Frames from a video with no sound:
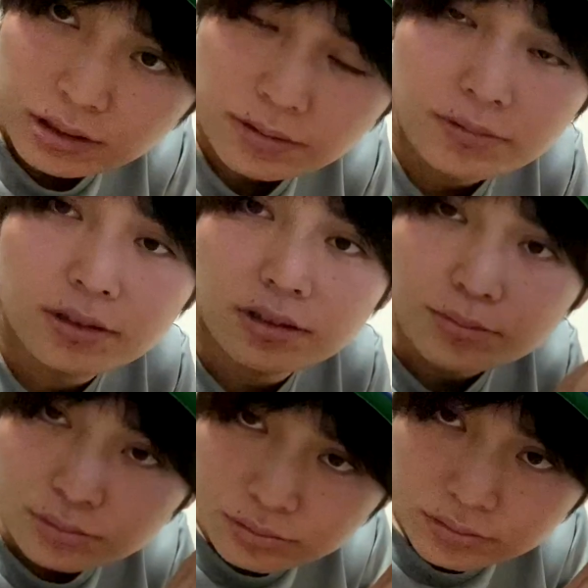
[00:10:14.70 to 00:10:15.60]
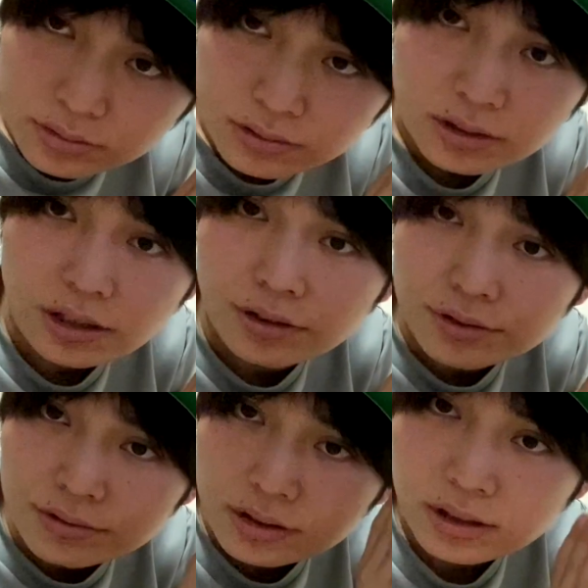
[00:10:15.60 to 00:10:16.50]
皆さん優し
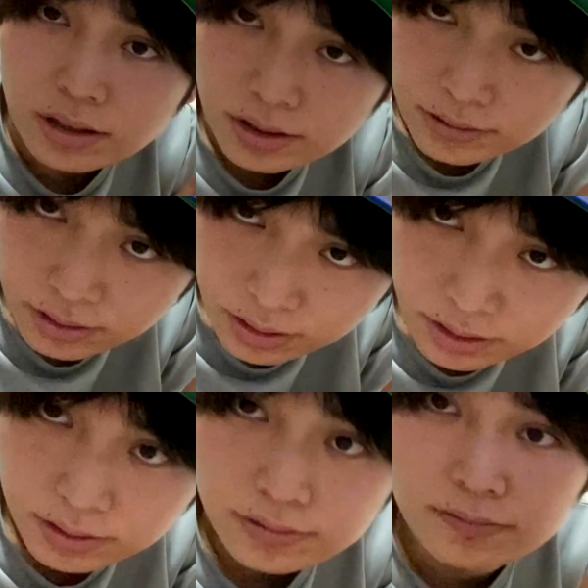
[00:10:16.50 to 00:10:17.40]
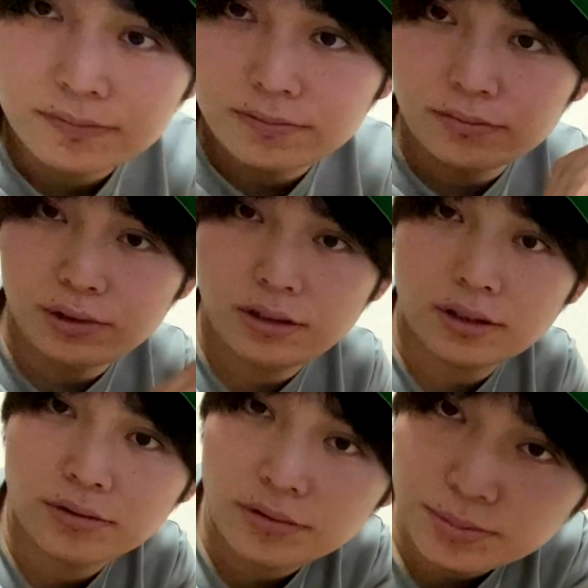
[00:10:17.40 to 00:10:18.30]
くしてあげてください。ブリザードス